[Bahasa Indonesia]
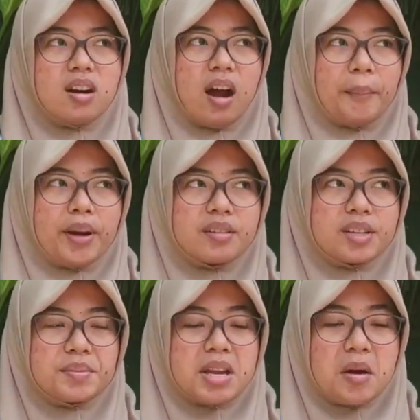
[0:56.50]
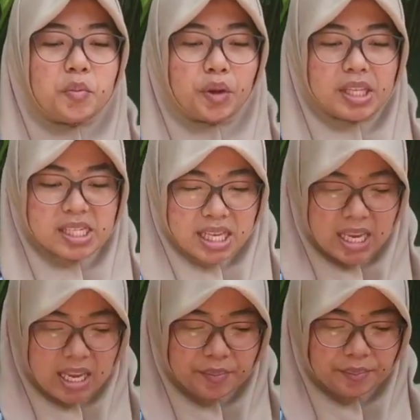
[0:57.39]
e, apa di bidang
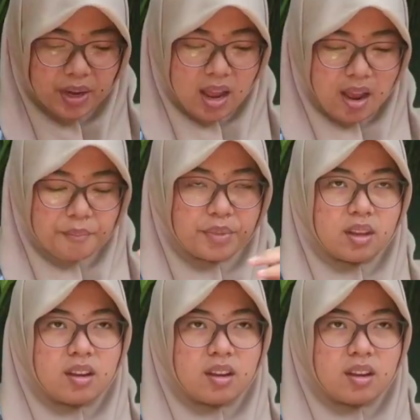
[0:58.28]
puisi. Nah,